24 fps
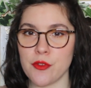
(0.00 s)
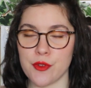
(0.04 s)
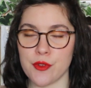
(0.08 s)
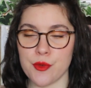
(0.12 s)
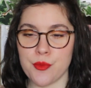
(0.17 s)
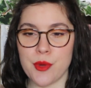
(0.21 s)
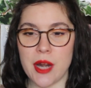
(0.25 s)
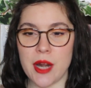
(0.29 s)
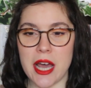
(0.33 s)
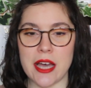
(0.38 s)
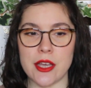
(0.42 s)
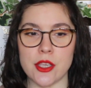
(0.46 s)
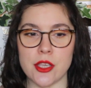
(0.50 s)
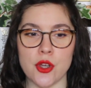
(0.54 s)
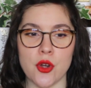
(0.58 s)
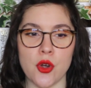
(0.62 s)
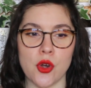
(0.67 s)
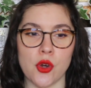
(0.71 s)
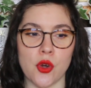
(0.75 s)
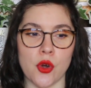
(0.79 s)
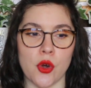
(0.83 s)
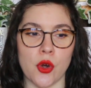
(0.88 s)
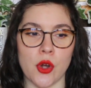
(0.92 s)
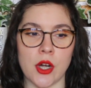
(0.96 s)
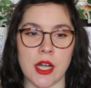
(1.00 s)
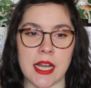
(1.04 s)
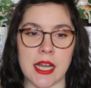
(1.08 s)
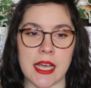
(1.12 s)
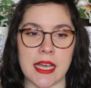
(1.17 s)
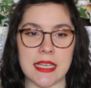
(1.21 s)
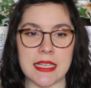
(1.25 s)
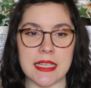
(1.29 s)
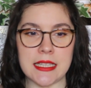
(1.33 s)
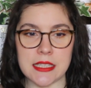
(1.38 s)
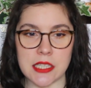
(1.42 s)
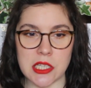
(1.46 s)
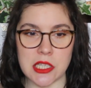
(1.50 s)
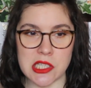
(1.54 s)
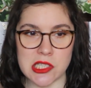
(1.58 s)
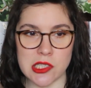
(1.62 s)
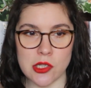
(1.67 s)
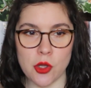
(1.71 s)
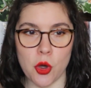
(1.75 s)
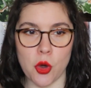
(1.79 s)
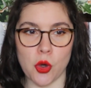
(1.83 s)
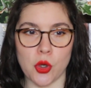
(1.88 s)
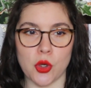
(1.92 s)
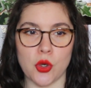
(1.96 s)
e febbraio con il
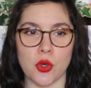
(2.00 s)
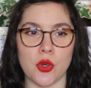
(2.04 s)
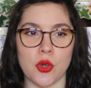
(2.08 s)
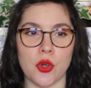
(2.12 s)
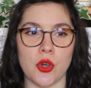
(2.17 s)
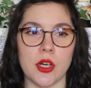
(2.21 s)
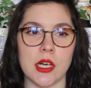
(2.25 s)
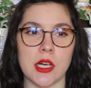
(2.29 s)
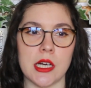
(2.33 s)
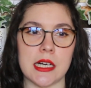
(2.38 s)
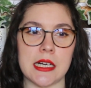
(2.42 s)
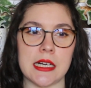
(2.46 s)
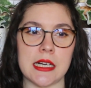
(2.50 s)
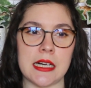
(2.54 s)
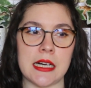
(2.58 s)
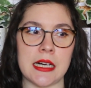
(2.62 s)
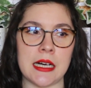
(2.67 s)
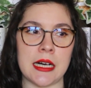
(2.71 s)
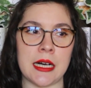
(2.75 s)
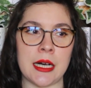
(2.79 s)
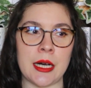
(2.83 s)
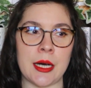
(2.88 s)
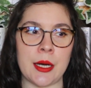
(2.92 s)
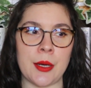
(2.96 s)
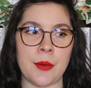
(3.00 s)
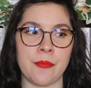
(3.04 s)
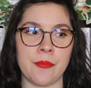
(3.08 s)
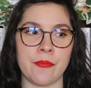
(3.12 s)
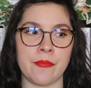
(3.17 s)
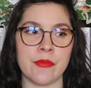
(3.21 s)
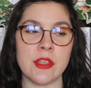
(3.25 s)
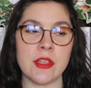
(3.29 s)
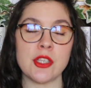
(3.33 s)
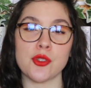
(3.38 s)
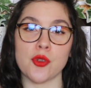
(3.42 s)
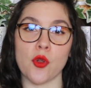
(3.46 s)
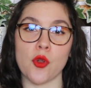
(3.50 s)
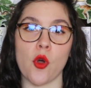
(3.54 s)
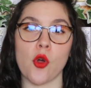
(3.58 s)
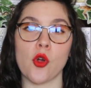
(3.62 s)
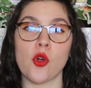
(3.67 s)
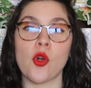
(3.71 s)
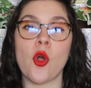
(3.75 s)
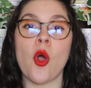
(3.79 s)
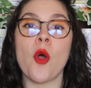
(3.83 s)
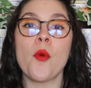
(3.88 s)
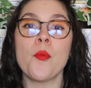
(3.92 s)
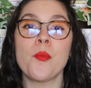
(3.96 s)
trasloco uh, mi sono
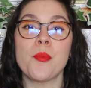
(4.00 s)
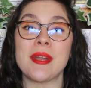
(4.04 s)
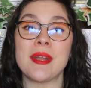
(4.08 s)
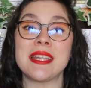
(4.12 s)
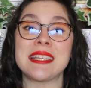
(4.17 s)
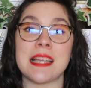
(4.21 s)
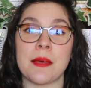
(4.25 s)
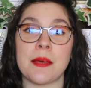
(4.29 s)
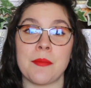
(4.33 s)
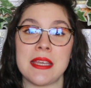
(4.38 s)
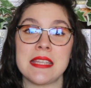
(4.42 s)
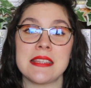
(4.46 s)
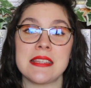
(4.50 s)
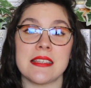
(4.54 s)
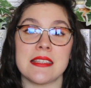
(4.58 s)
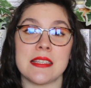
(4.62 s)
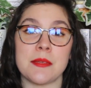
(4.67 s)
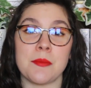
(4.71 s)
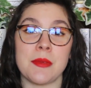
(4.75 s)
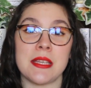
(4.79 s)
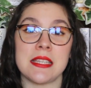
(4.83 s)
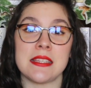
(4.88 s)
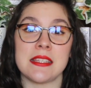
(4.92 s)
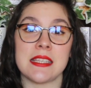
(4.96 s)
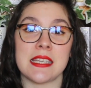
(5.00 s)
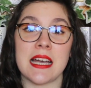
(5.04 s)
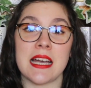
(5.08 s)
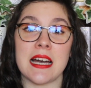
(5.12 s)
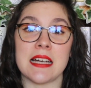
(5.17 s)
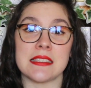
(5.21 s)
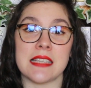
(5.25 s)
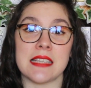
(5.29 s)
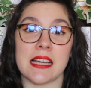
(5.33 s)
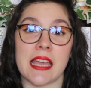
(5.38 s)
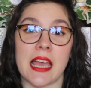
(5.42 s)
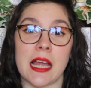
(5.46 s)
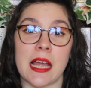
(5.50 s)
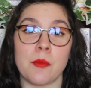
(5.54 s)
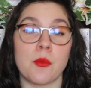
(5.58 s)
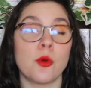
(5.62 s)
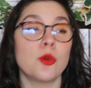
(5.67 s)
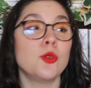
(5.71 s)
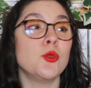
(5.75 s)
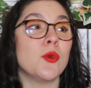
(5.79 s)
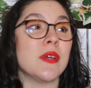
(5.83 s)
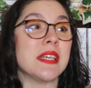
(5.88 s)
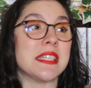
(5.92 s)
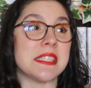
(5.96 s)
completamente dimenticata che al
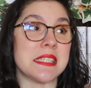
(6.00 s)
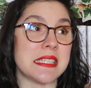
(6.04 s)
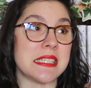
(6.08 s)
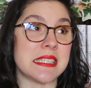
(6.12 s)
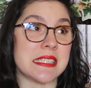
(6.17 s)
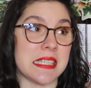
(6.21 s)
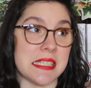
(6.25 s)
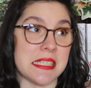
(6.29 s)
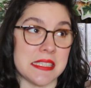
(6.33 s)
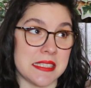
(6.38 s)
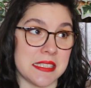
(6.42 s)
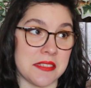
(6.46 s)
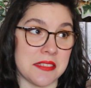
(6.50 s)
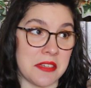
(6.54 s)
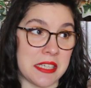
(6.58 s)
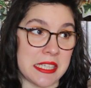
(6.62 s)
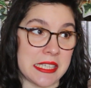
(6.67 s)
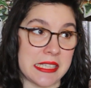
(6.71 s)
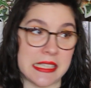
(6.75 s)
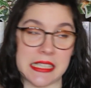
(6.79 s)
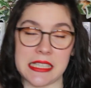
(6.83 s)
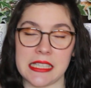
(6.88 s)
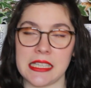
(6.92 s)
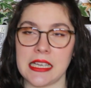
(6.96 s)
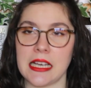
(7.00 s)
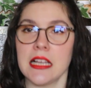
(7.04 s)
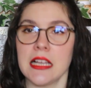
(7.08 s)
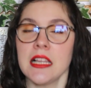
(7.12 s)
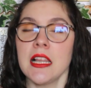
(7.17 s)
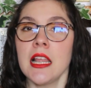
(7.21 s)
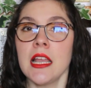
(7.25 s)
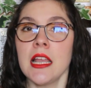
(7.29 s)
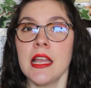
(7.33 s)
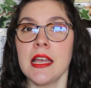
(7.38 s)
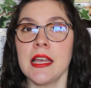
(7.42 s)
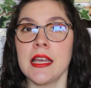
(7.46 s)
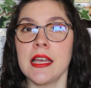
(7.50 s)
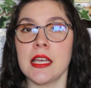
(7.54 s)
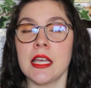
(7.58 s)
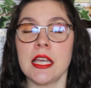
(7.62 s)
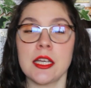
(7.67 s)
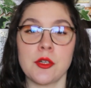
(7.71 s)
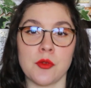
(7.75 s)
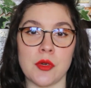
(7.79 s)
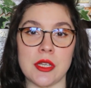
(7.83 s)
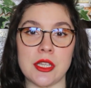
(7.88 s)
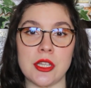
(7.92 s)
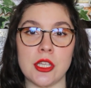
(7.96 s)
mondo esiste Stephen King
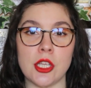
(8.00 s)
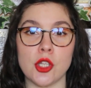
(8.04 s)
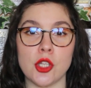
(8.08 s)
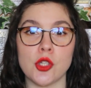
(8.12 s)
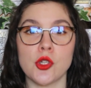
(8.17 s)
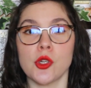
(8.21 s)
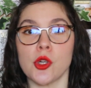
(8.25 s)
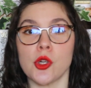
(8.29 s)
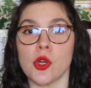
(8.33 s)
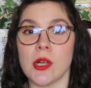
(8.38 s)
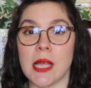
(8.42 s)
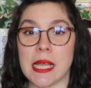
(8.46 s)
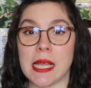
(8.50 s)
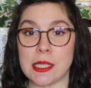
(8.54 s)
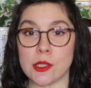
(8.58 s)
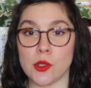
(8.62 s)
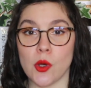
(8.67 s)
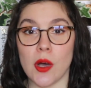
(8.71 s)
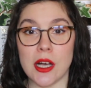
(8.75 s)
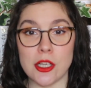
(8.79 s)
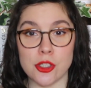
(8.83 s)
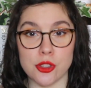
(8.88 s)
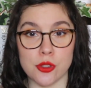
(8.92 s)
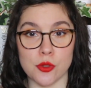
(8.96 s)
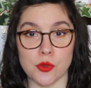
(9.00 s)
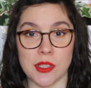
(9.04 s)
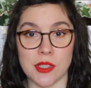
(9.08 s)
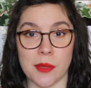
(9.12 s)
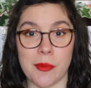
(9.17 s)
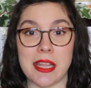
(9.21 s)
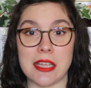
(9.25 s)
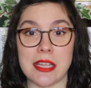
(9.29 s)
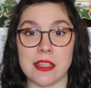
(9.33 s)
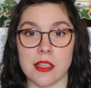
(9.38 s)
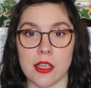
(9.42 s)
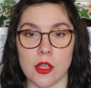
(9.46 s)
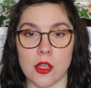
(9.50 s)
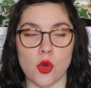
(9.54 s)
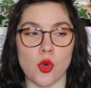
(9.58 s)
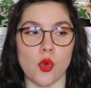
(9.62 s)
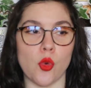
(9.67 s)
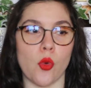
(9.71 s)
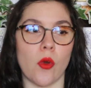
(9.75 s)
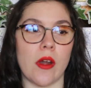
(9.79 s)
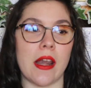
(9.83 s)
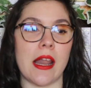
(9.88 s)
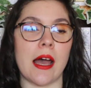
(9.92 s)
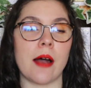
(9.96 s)
e quindi non ho letto assolutamente
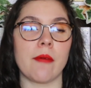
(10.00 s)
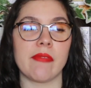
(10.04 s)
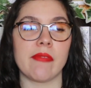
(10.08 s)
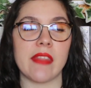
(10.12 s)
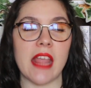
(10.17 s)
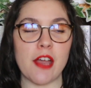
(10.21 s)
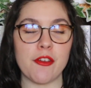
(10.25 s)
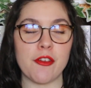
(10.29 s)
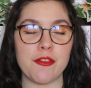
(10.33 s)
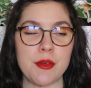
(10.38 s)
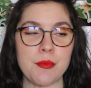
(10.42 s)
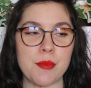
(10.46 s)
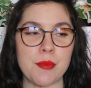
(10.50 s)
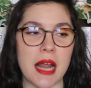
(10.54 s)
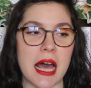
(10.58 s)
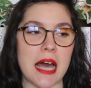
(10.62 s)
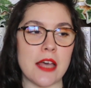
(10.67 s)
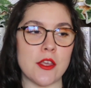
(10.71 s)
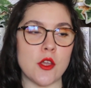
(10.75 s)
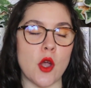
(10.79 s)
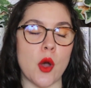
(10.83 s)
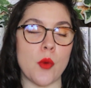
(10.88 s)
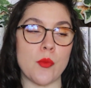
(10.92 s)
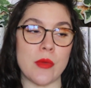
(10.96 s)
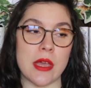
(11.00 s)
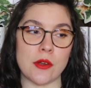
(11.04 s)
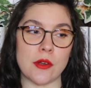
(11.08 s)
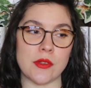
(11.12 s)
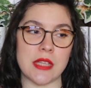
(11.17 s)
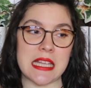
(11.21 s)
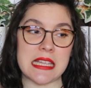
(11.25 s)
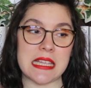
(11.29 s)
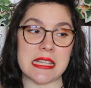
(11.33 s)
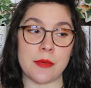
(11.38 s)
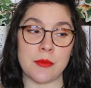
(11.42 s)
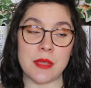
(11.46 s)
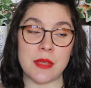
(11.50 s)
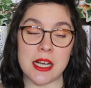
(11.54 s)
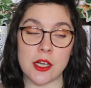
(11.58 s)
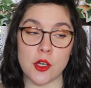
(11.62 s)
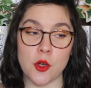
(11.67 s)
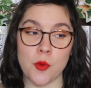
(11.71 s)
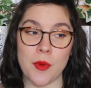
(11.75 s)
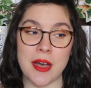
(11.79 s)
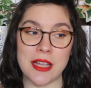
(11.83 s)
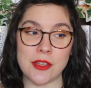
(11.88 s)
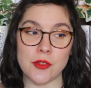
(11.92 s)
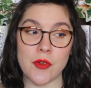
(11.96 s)
nulla. A febbraio mi ero detta, mi
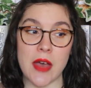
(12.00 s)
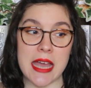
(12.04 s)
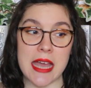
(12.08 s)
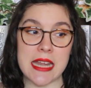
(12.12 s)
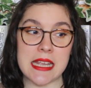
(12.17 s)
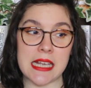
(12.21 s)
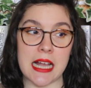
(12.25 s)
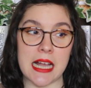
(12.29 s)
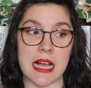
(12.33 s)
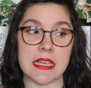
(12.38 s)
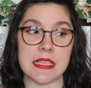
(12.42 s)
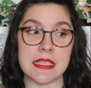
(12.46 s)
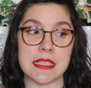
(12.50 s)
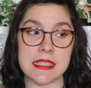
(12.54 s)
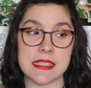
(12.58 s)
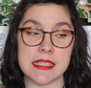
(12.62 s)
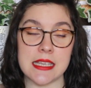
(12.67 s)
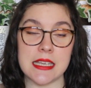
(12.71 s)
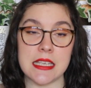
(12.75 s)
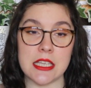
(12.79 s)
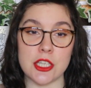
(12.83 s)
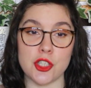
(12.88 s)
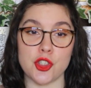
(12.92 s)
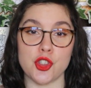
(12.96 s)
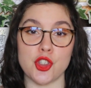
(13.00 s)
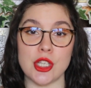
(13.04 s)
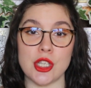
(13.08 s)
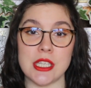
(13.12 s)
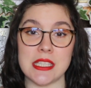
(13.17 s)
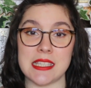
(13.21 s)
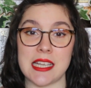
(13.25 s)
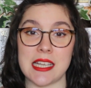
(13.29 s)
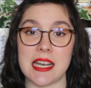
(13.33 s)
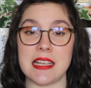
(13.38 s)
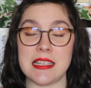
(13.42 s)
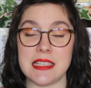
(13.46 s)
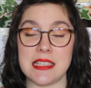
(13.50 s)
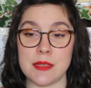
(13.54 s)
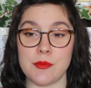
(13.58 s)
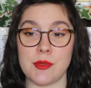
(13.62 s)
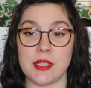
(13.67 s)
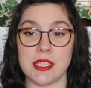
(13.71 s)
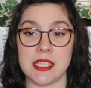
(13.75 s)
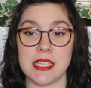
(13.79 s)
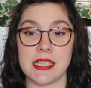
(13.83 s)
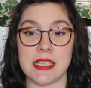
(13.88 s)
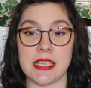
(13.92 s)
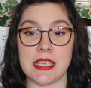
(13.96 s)
raccomando Erika, inserisci tre
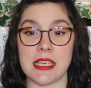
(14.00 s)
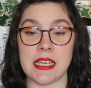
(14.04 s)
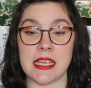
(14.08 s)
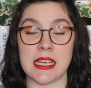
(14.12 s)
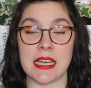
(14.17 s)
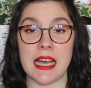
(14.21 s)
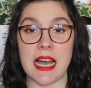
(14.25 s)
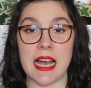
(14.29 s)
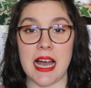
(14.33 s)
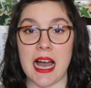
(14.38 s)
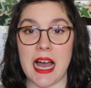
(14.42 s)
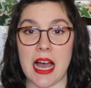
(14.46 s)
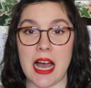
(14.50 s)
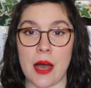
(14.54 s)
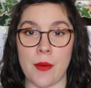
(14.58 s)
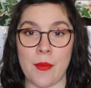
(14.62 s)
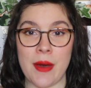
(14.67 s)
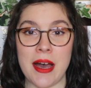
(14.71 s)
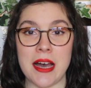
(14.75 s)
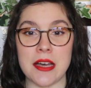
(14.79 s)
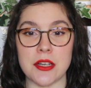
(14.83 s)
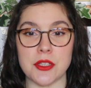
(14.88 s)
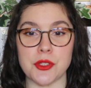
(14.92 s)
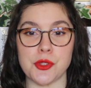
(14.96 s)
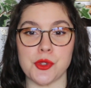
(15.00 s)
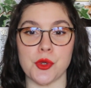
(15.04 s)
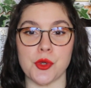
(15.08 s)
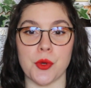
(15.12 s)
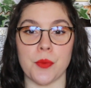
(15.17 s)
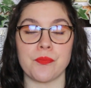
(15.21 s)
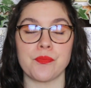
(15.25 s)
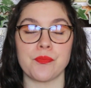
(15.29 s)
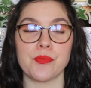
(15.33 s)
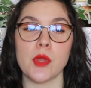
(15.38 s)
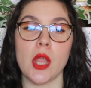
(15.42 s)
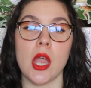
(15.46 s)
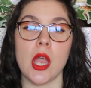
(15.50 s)
libri di King a marzo.